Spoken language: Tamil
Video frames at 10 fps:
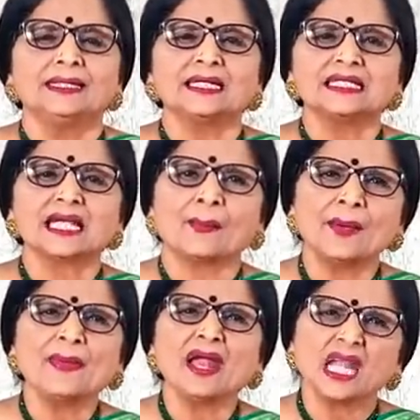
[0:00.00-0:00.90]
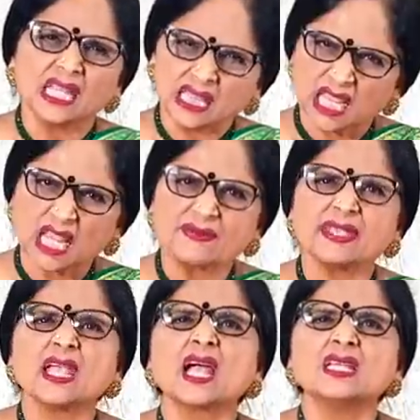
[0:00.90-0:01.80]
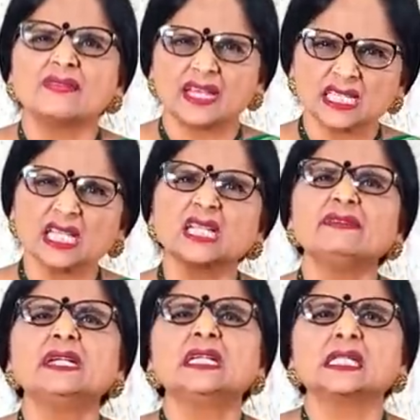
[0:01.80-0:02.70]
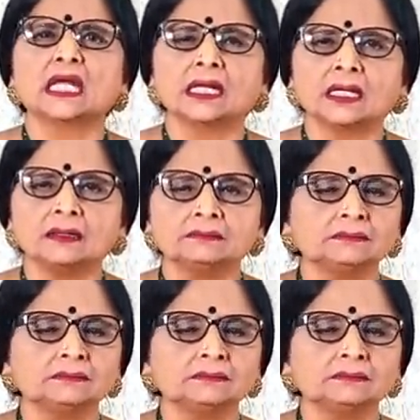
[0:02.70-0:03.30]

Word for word: இந்த ஜபமாலை தேவையா அது வயசானவங்களுக்கு தானே